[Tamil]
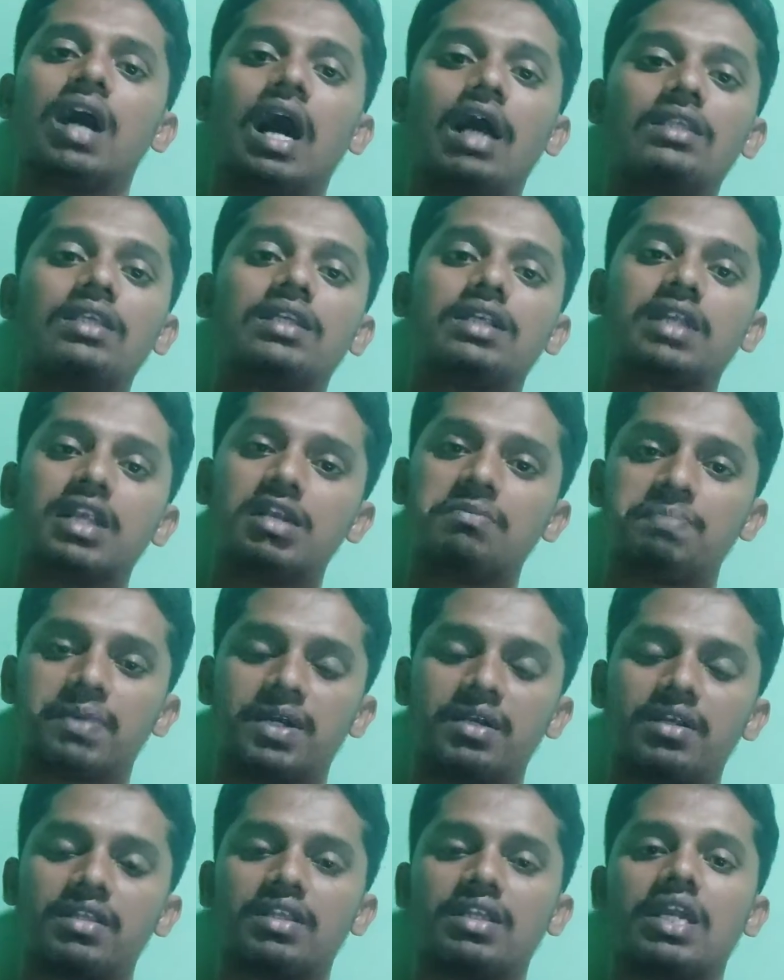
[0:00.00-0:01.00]
அதை ட்ரீட்
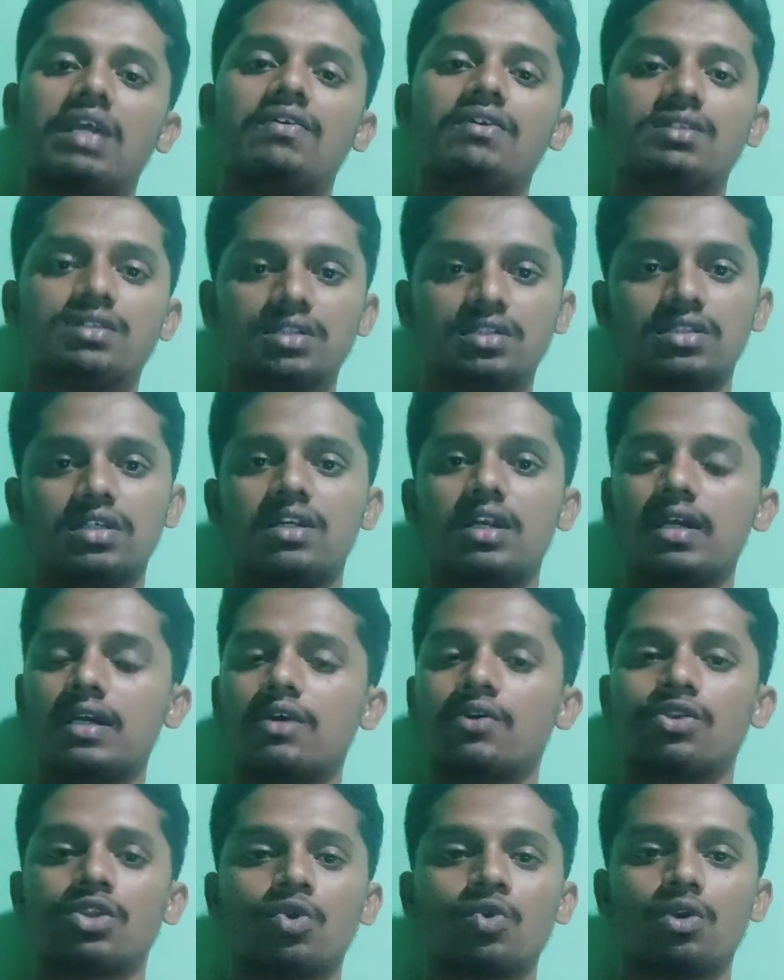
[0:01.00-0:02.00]
பண்ணுறதுக்கே வந்து இந்த
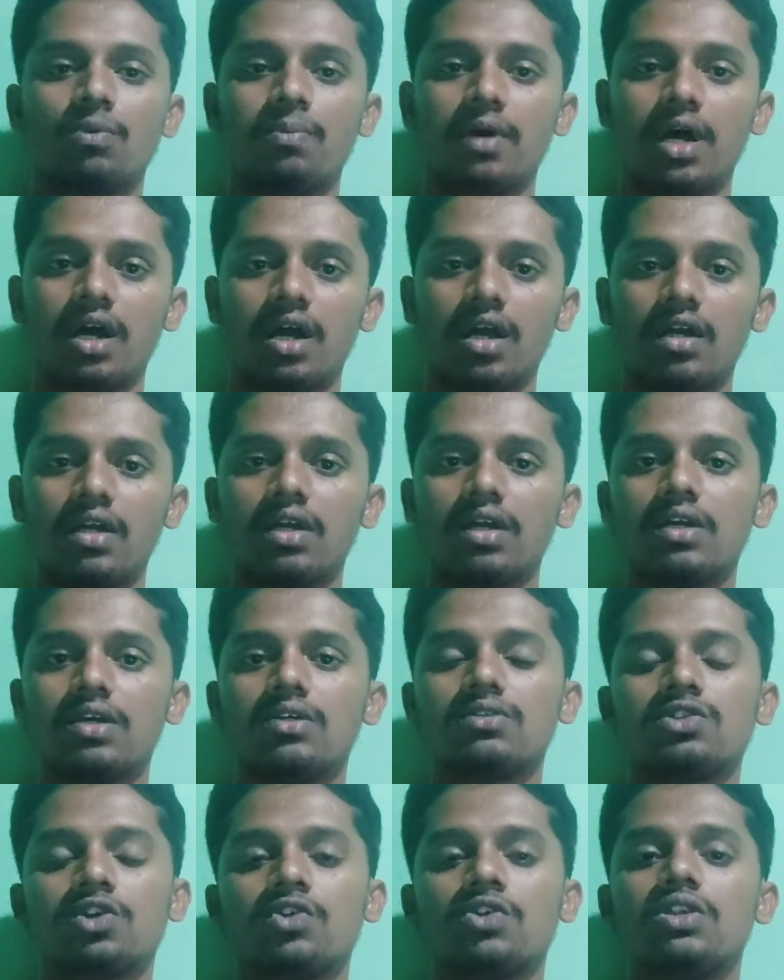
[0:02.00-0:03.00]
ட்ரக்கை வந்து கொடுப்பாங்க
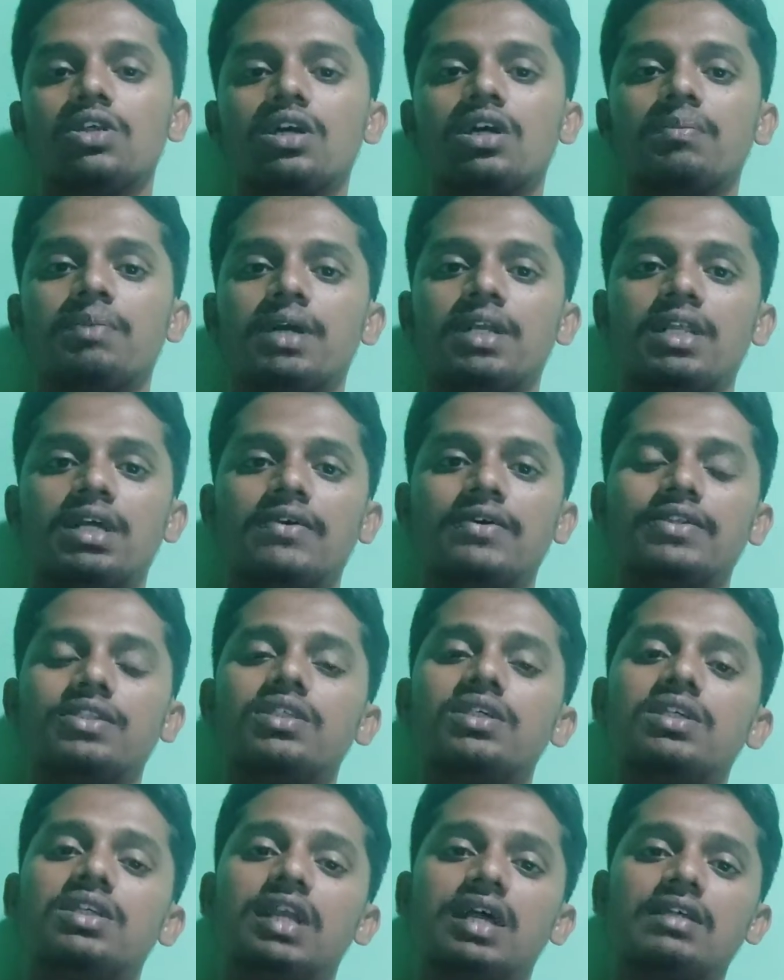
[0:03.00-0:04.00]
ஸோ இதுக்கு பேர் தான்
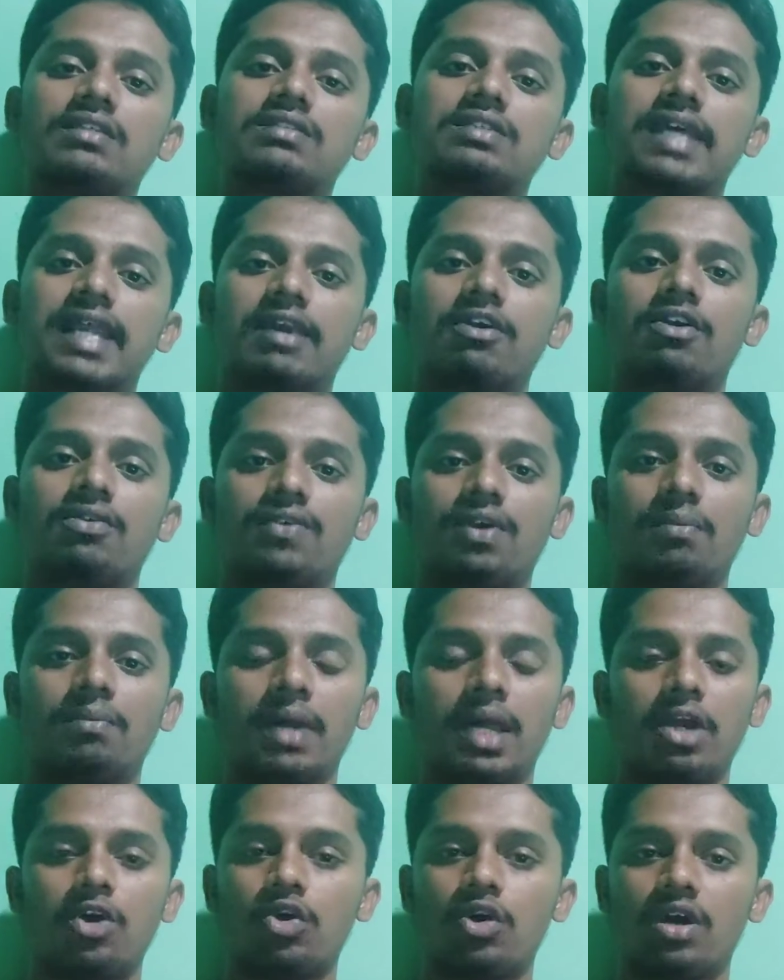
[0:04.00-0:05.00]
வந்து ட்ரக்ஸ் டெரைவ்டு ஃப்ரம்
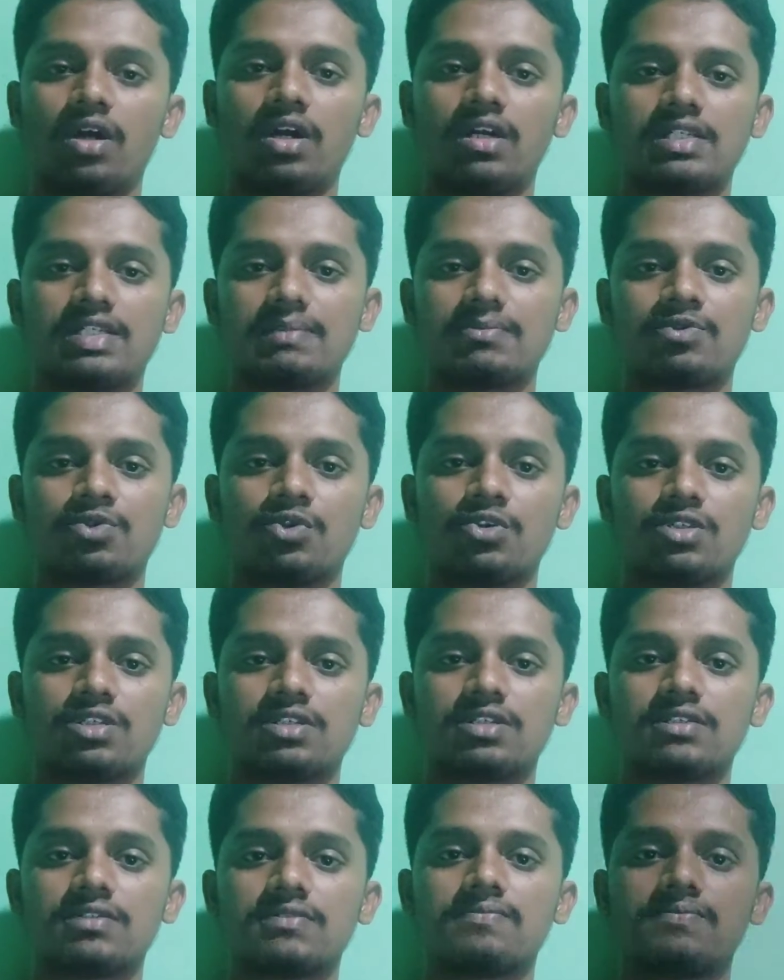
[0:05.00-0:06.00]
மைக்ரோ ஆர்கானிசம் சோர்சஸ்